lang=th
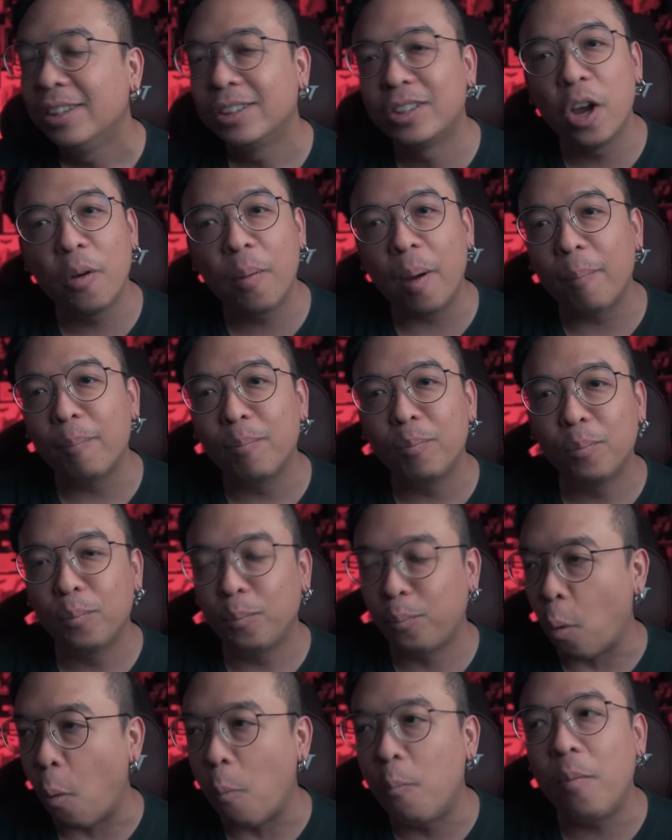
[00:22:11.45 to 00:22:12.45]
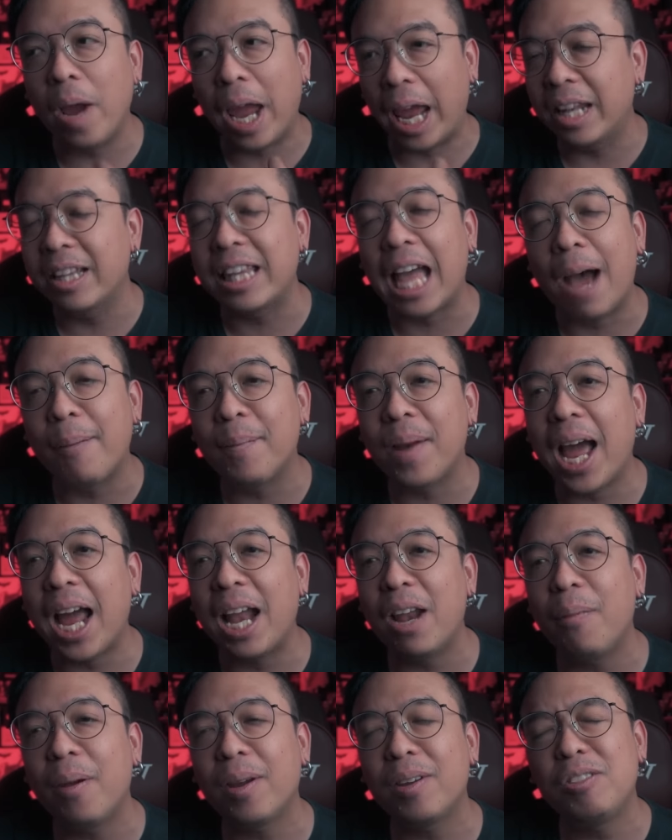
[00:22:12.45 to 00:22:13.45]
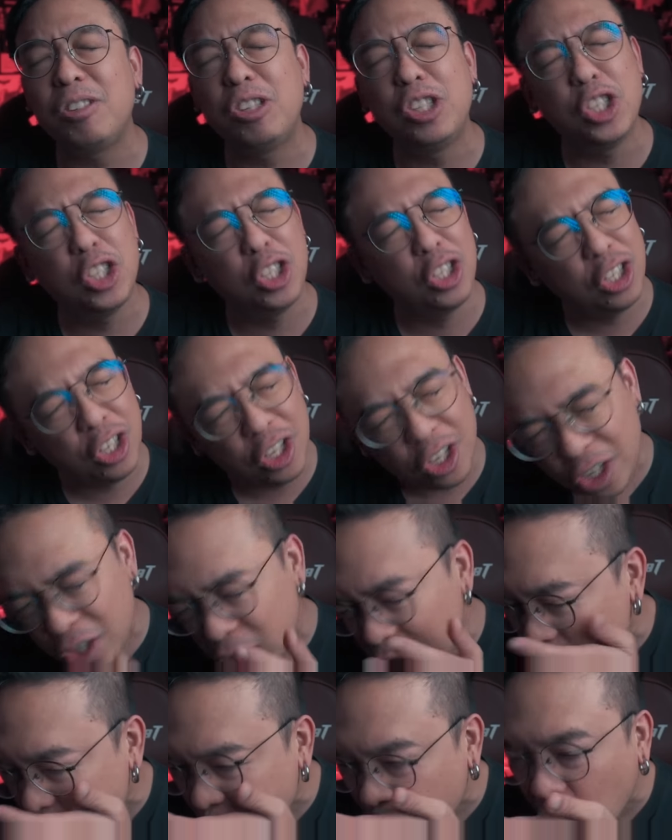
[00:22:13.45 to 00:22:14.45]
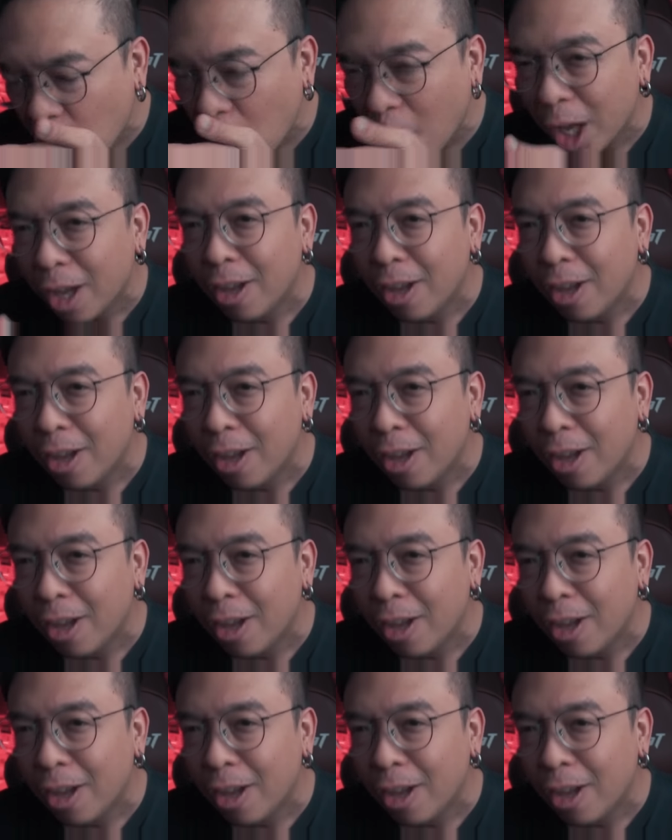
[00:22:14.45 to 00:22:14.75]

ซึ่งแบบผมเห็นไทม์ไลน์แล้วแม่งเชี่ย